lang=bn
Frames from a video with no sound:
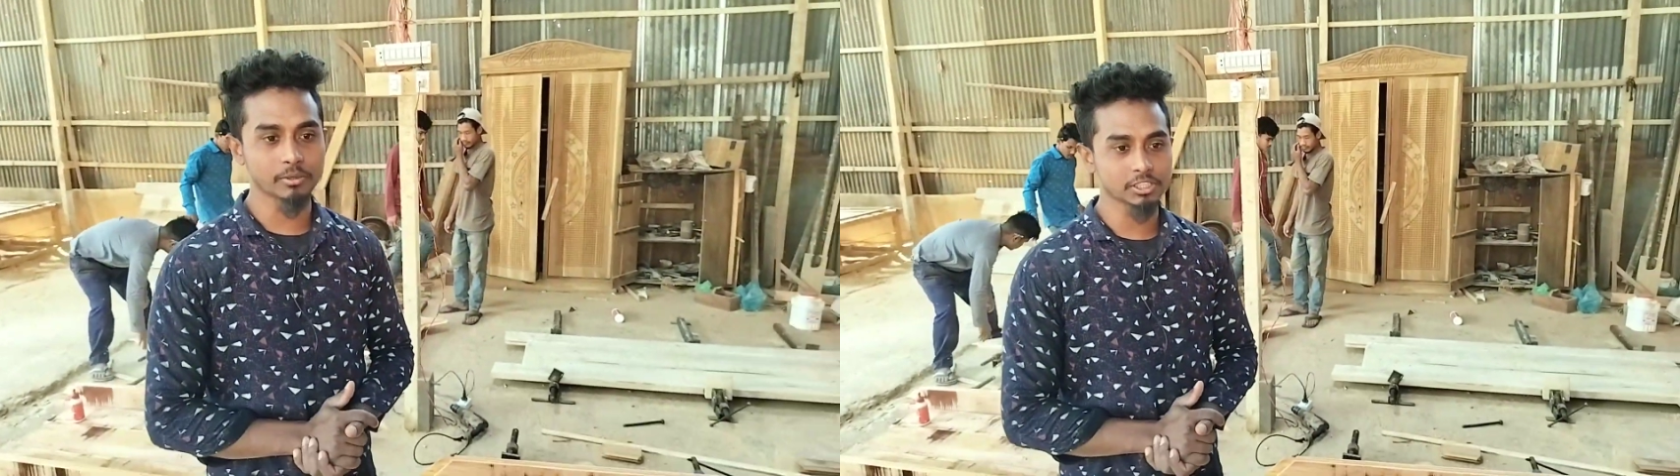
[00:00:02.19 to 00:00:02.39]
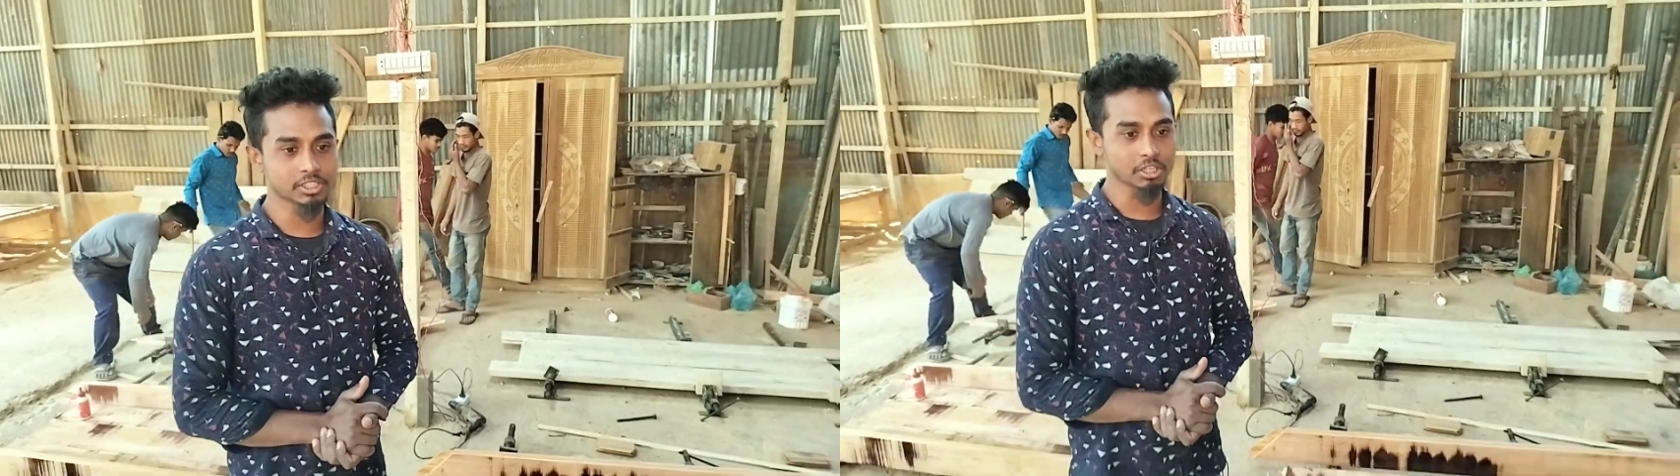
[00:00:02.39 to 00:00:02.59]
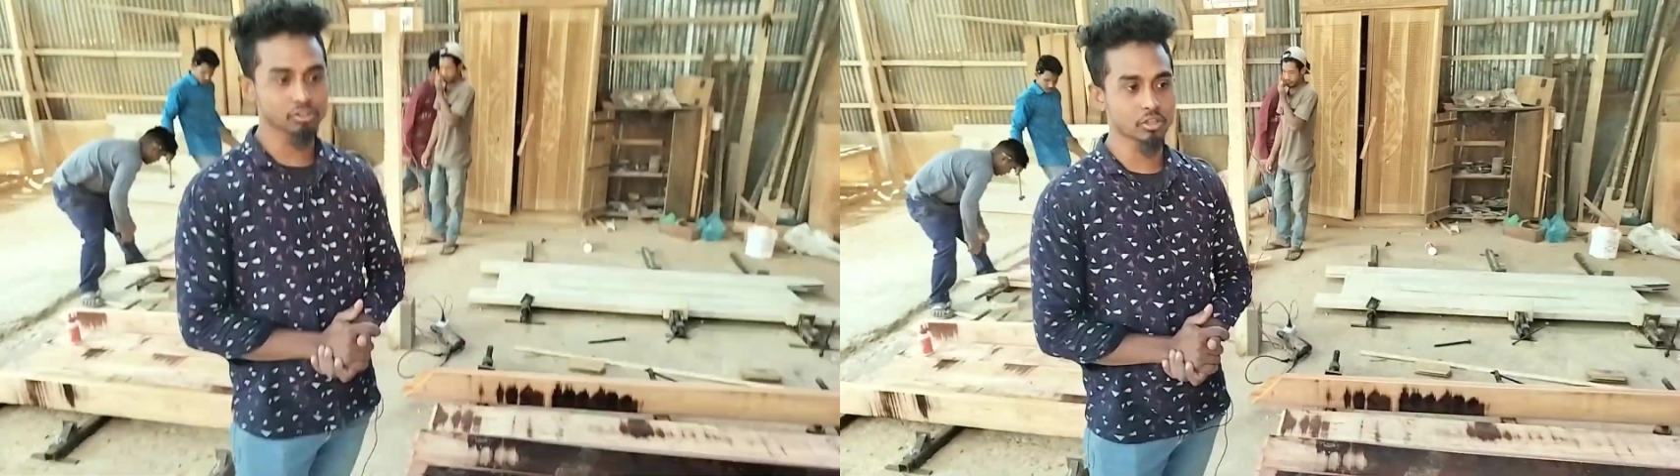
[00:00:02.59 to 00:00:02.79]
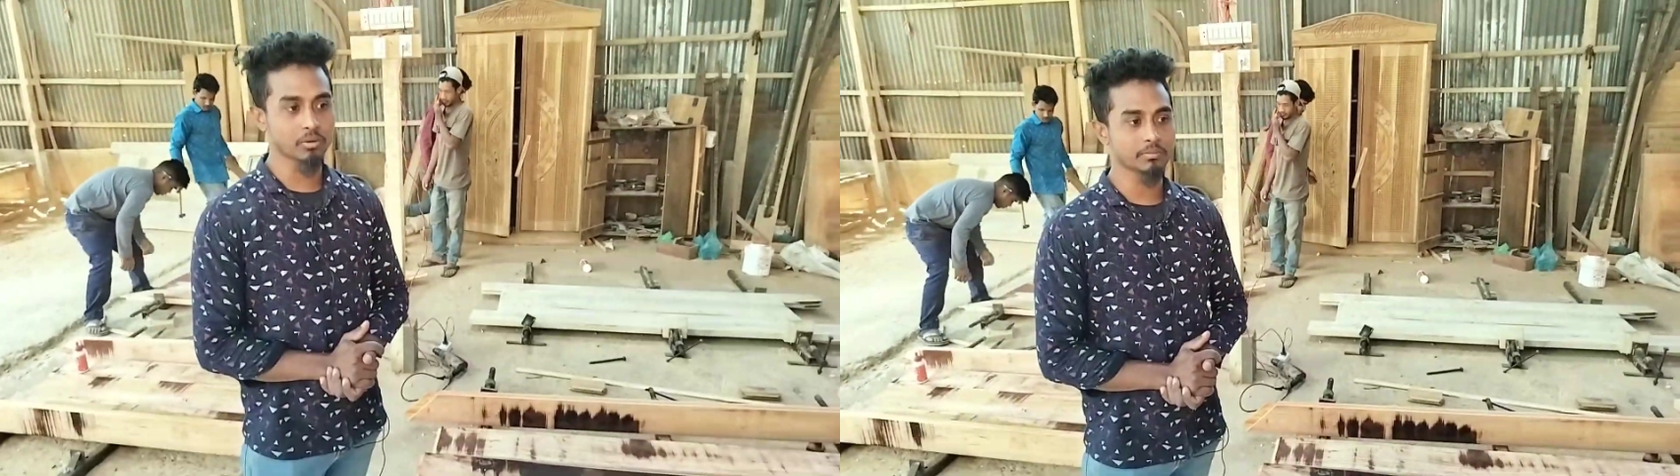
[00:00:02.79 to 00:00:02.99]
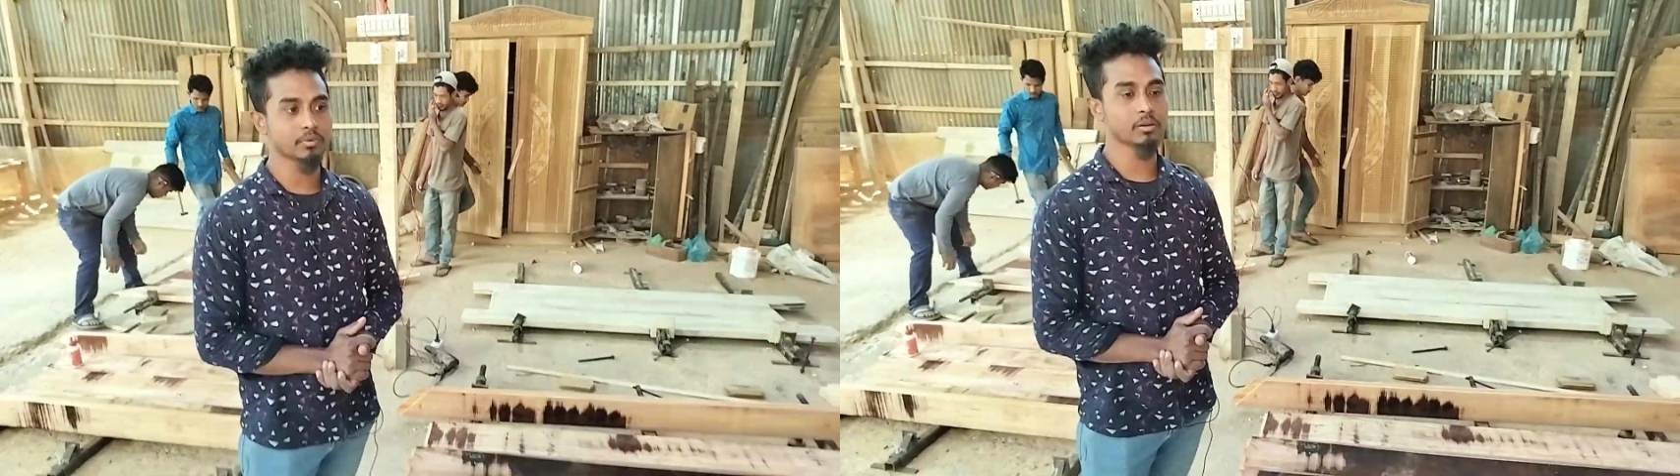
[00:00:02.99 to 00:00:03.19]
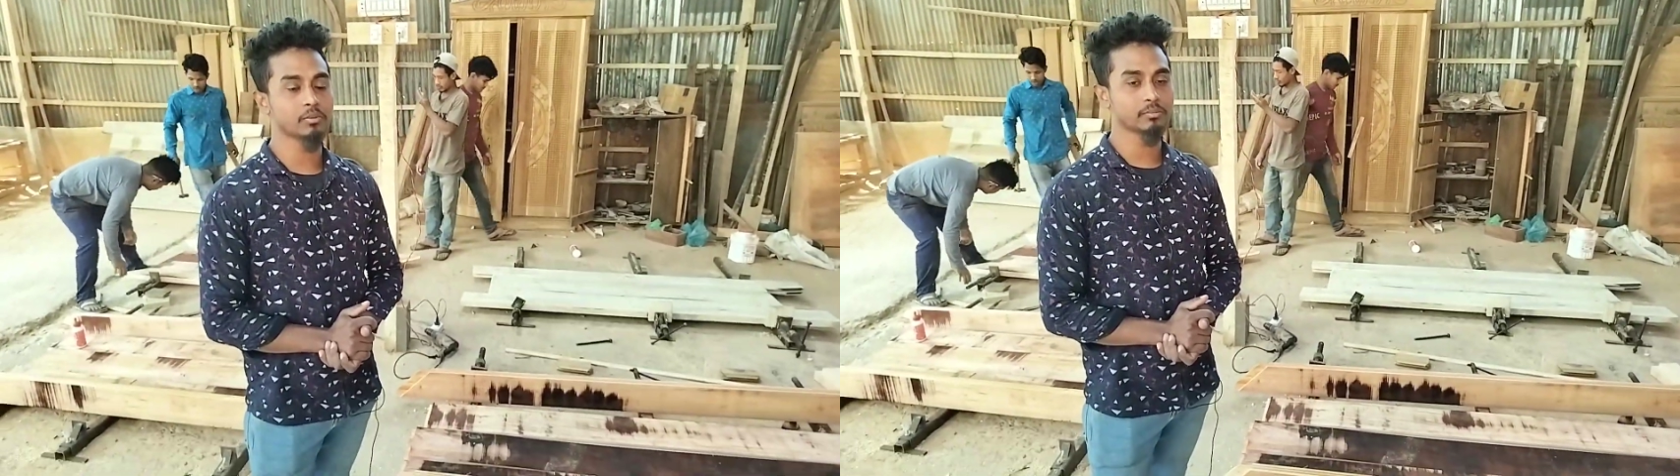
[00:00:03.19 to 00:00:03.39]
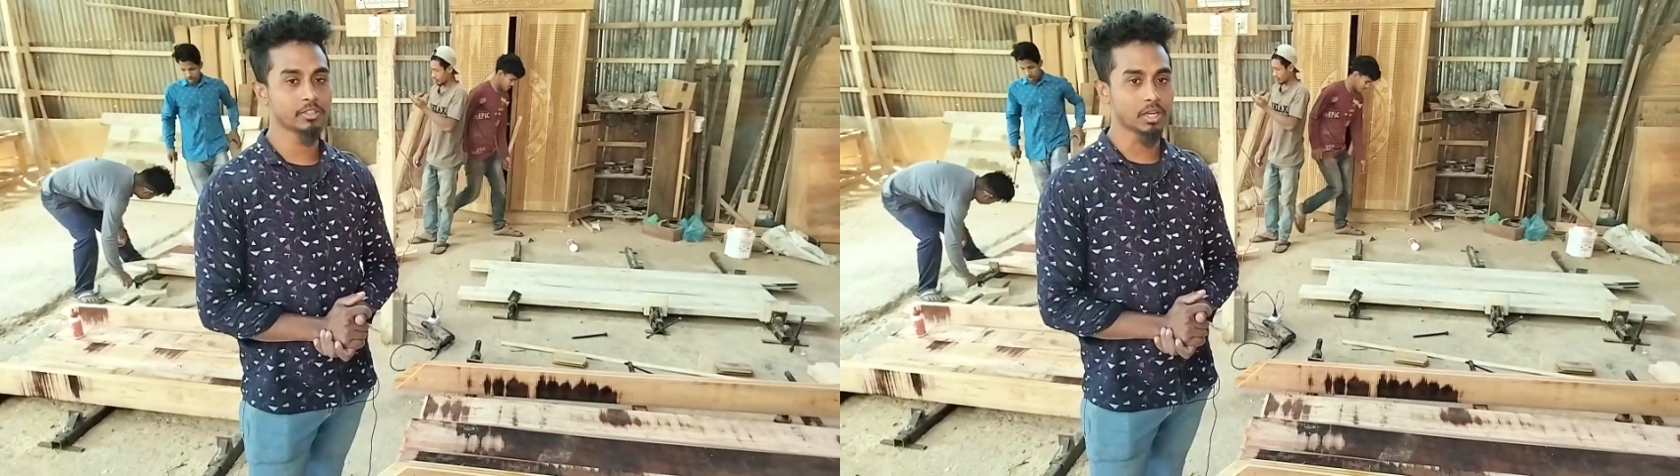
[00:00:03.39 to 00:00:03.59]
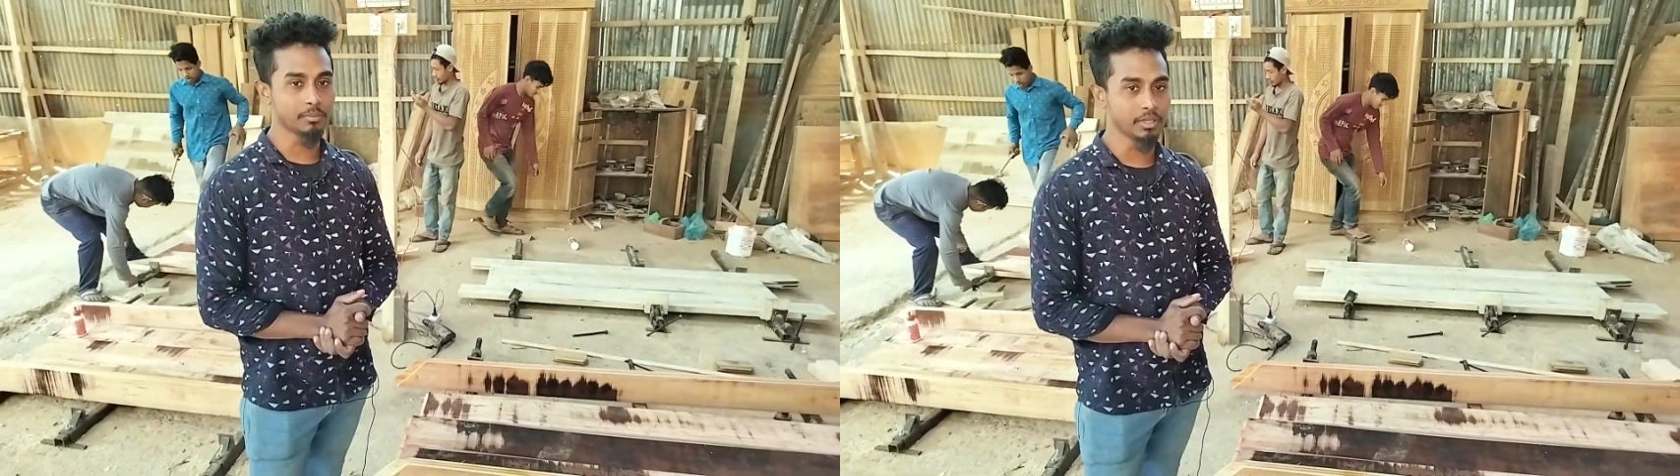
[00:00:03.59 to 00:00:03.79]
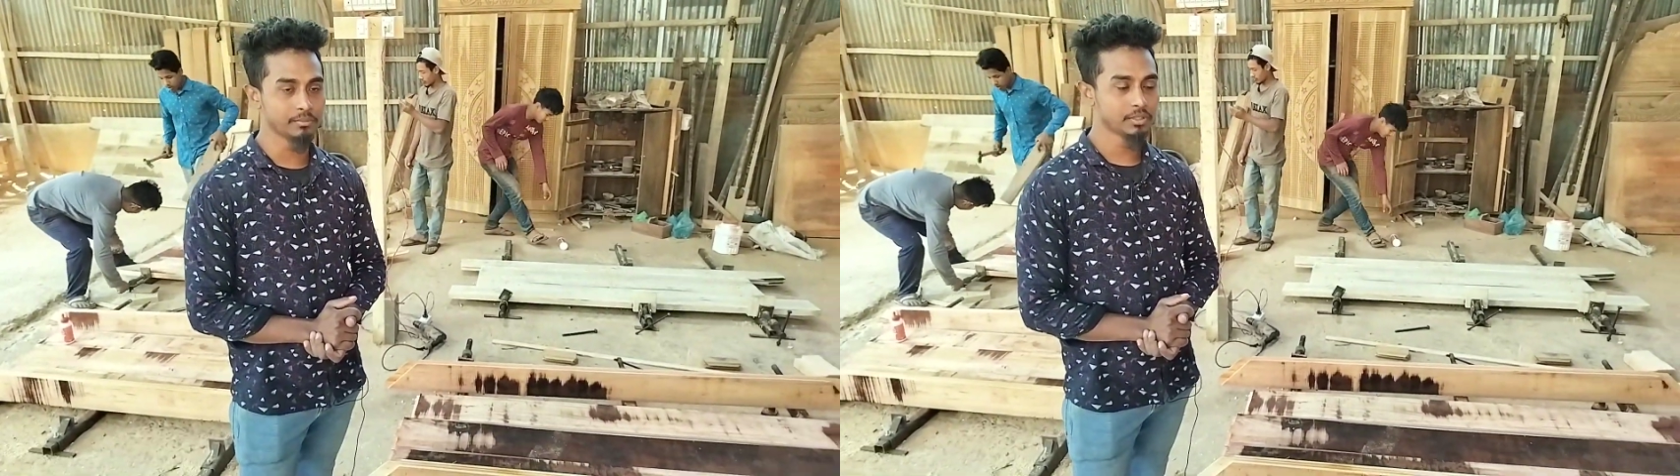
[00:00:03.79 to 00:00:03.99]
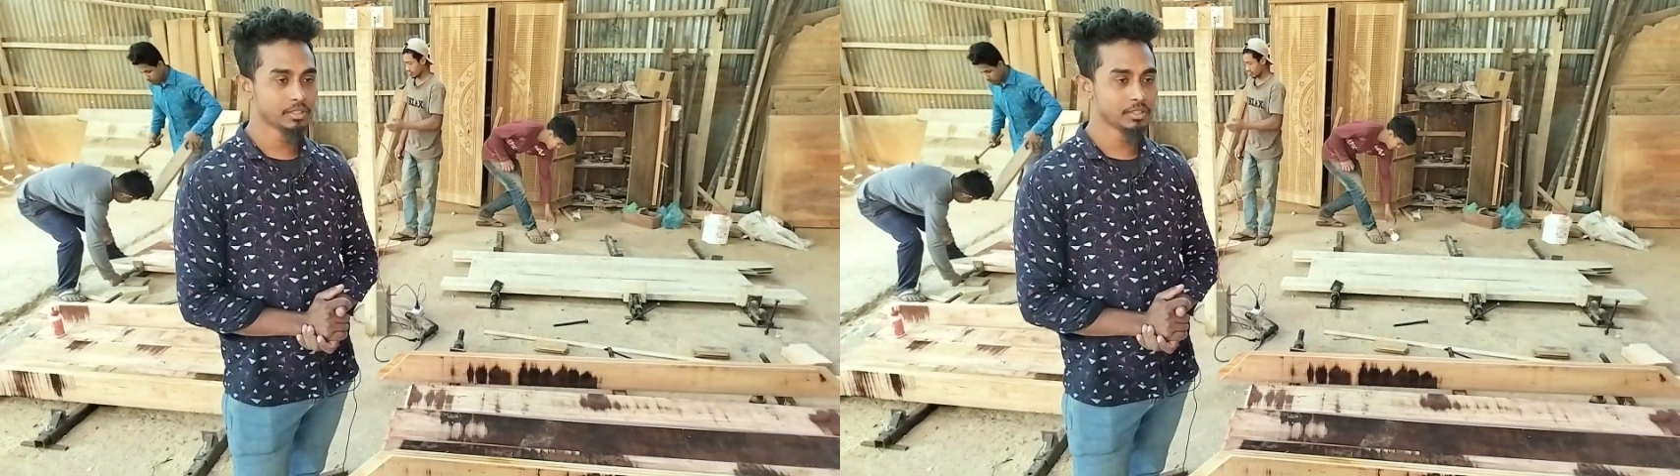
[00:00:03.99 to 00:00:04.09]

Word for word: সবাইকে স্বাগতম আমি মোহাম্মদ হামিম